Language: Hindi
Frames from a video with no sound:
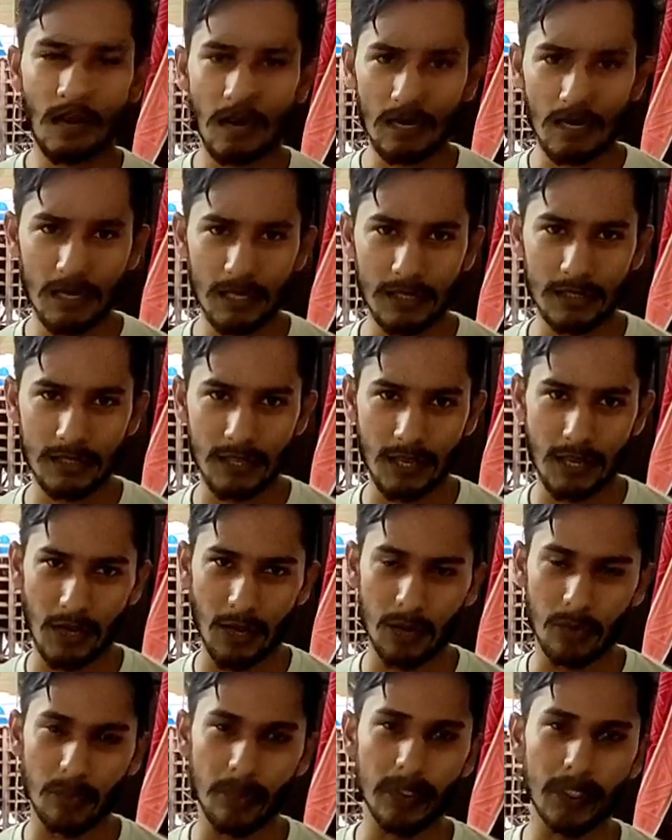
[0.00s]
अलग से है
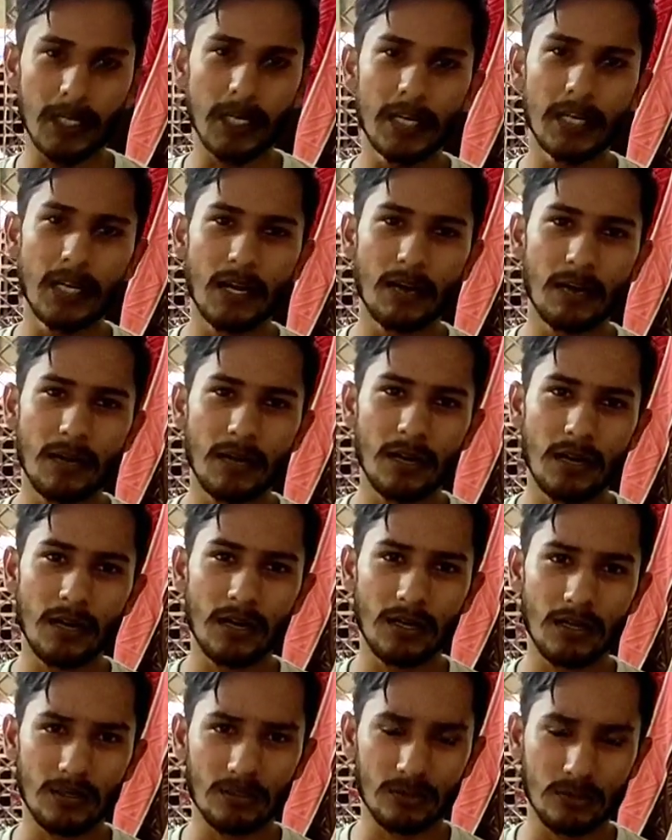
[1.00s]
और बिजली का बिल
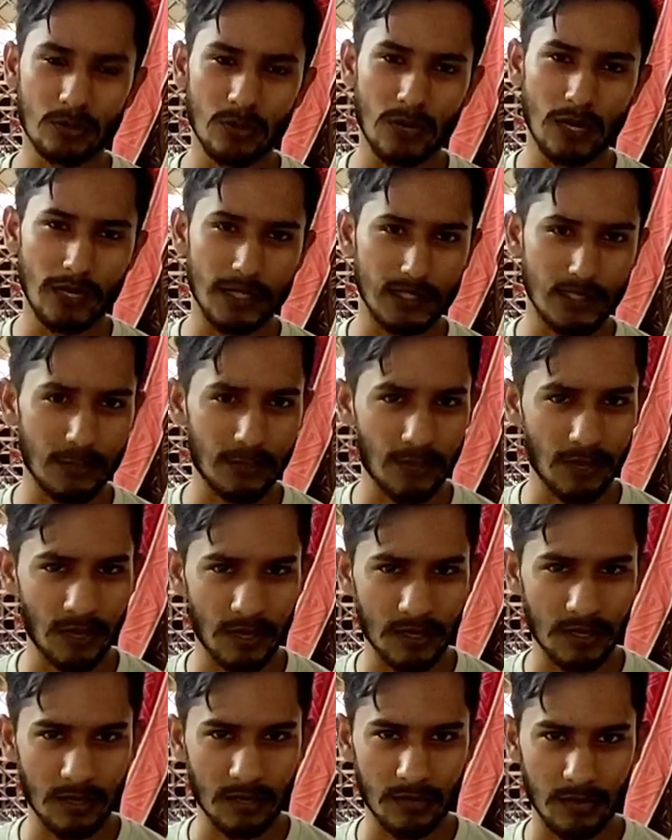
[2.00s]
दोस्तों अलग से पे
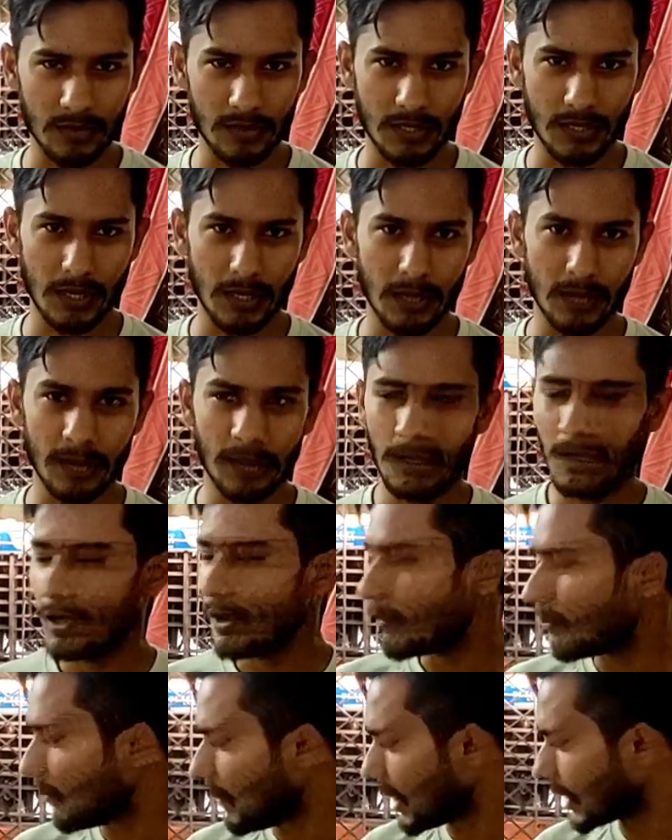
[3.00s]
करना पड़ता है
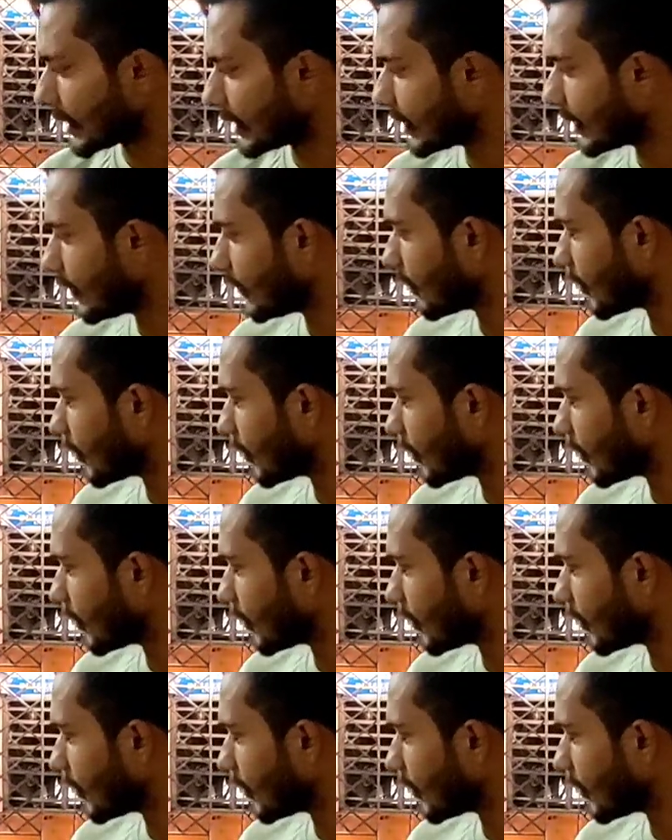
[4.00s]
बाकी का